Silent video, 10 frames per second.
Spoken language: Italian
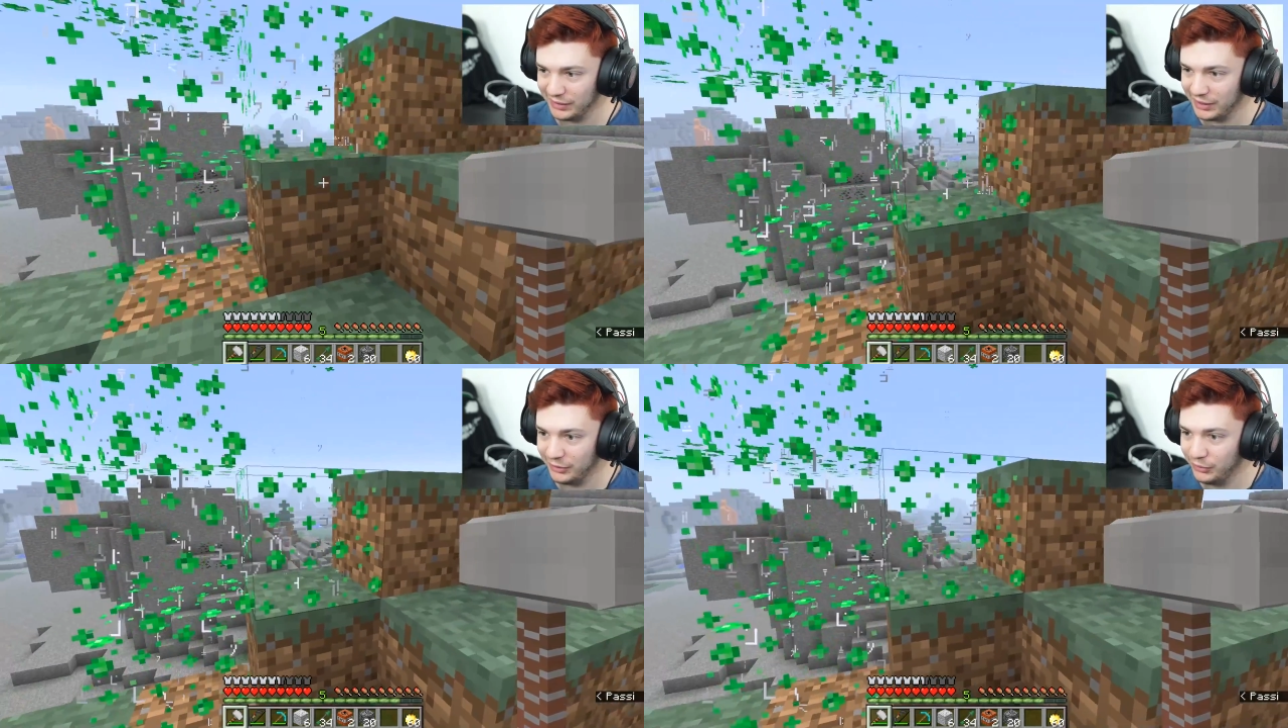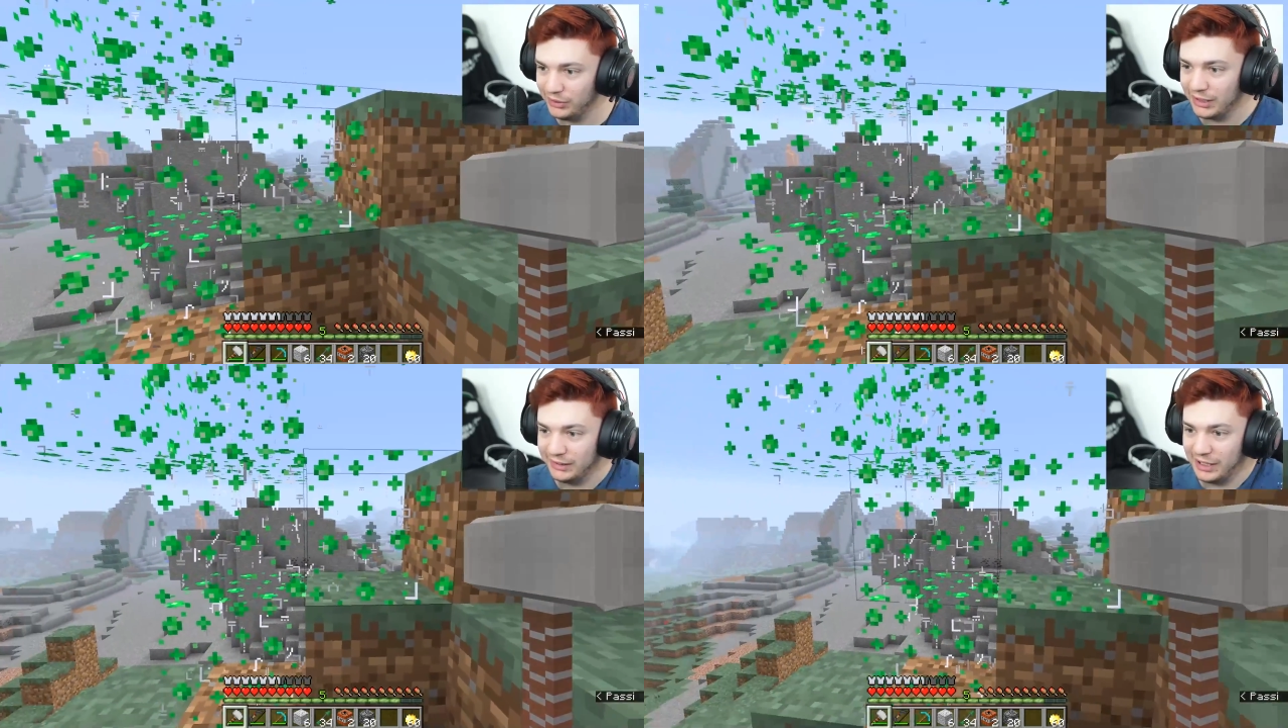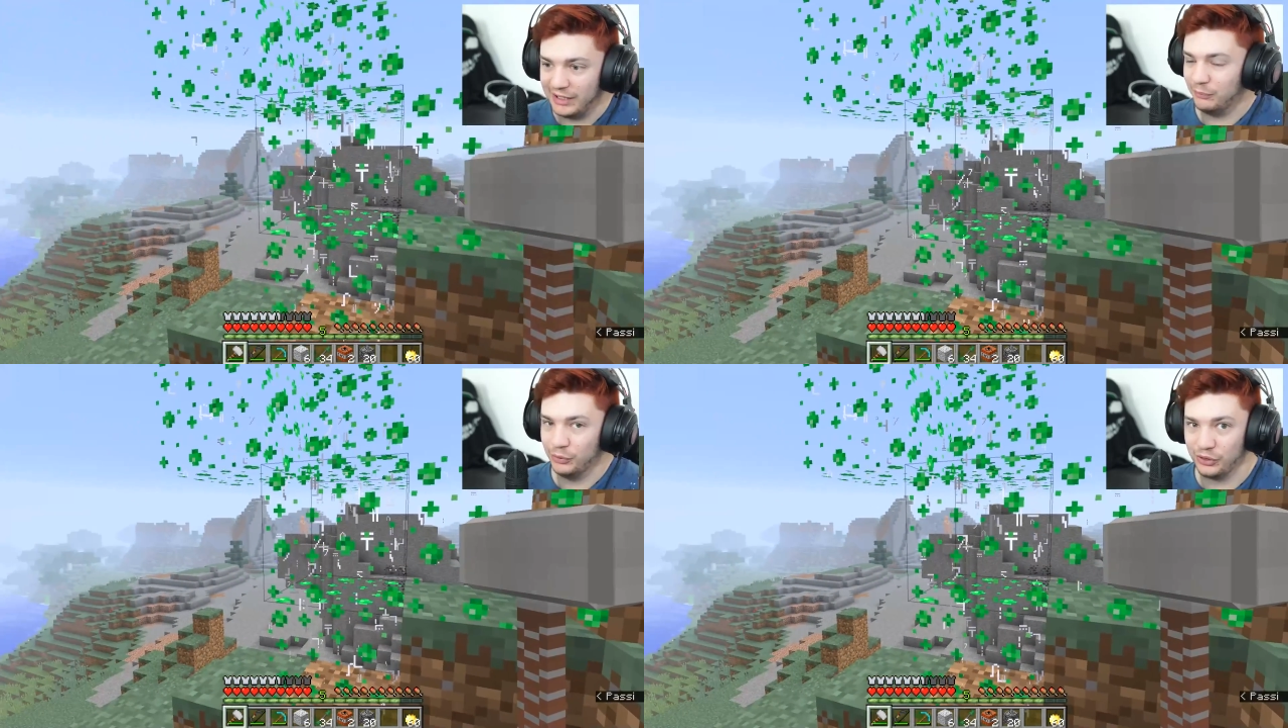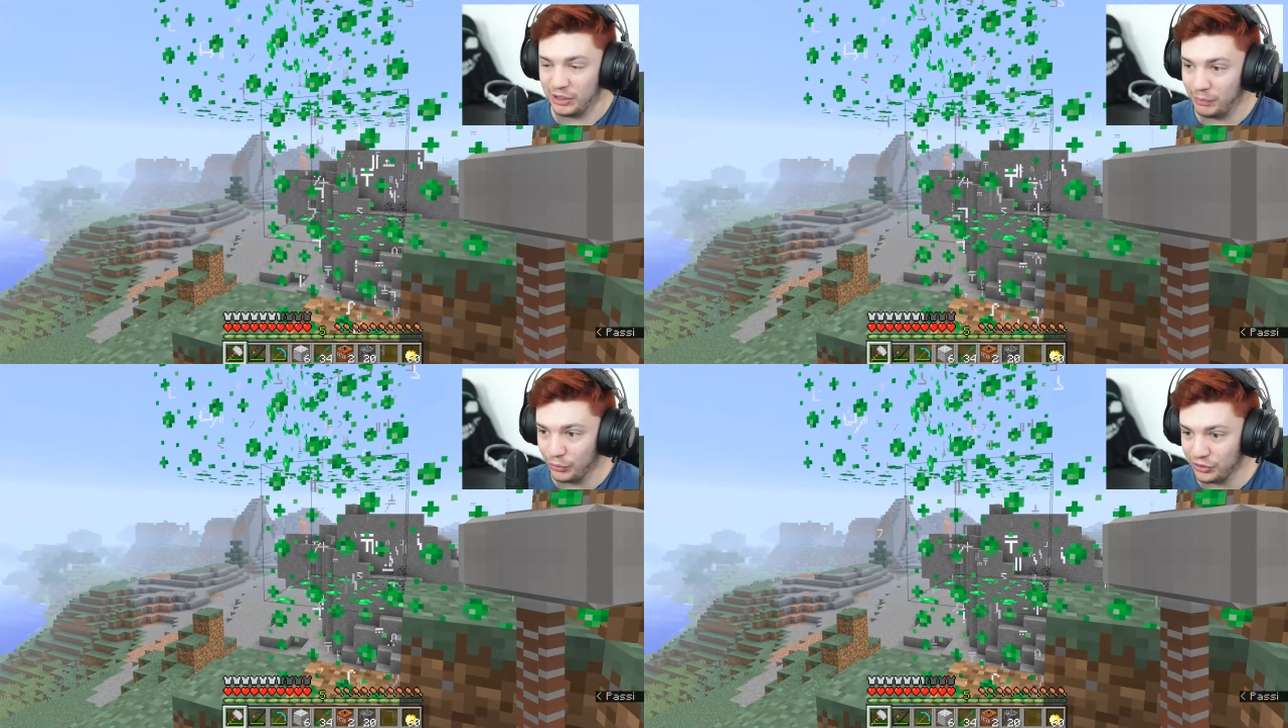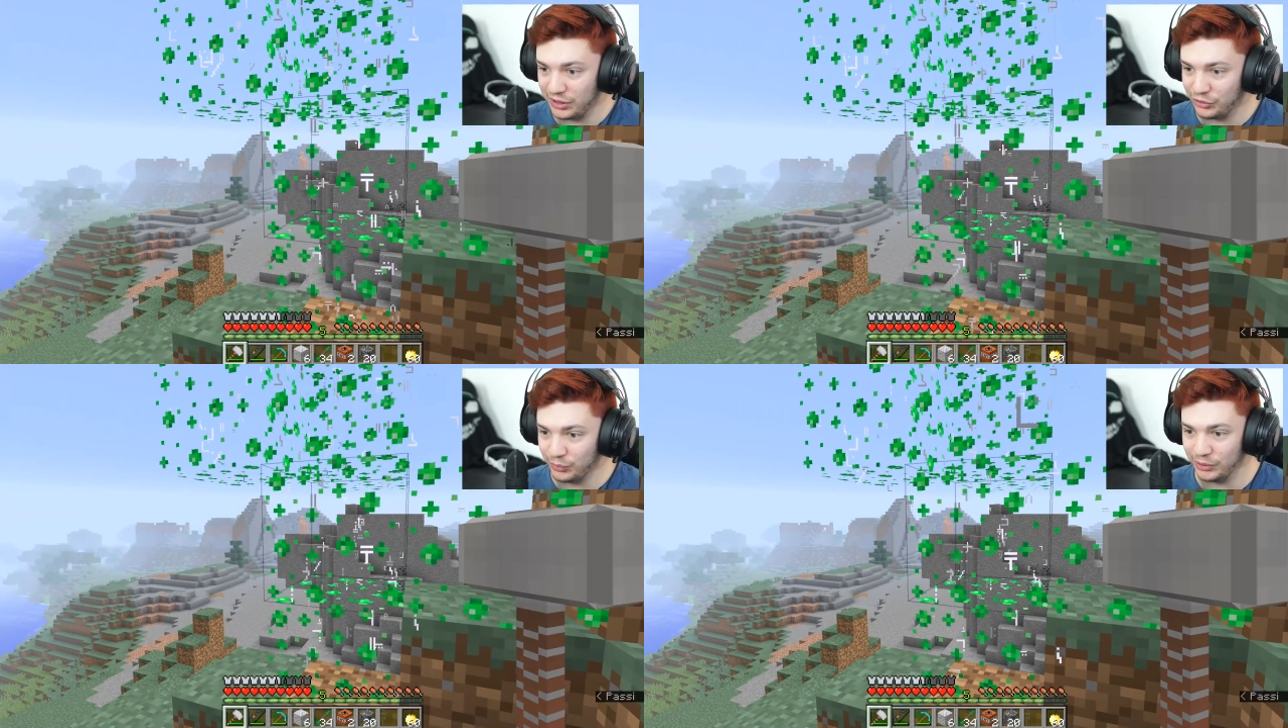che in realtà il mondo è sempre lo
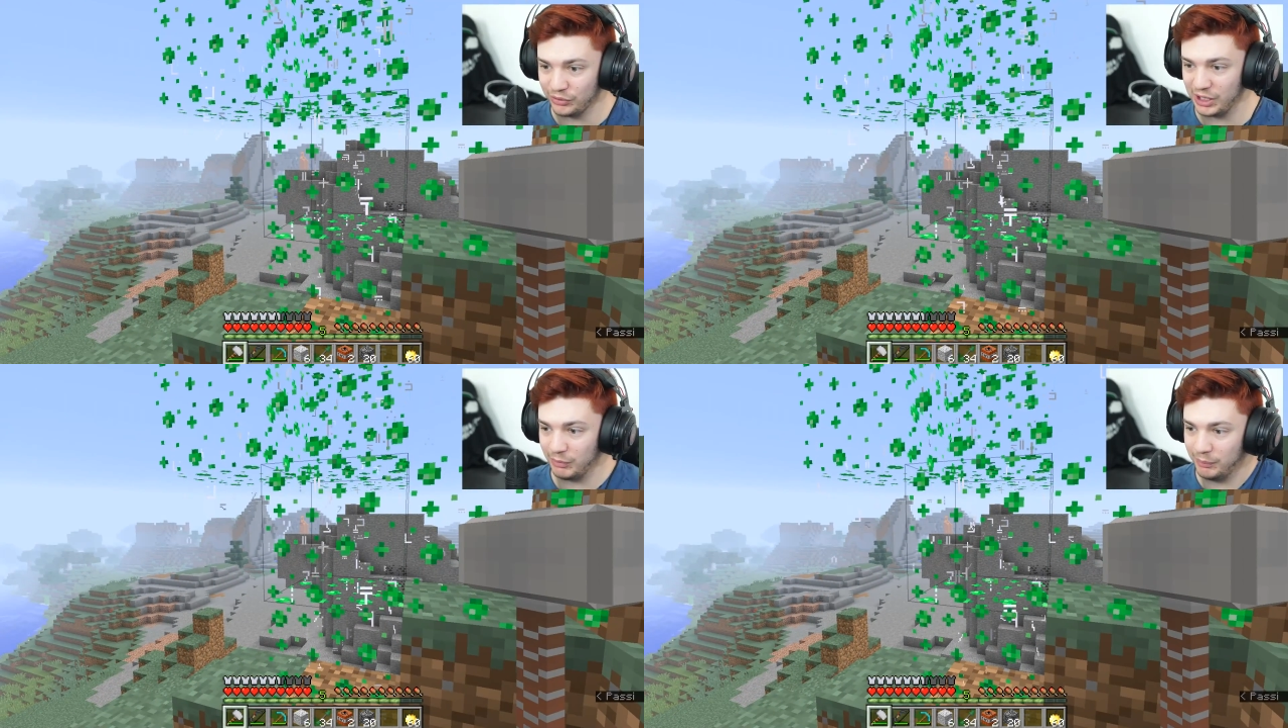stesso, mi dico sempre,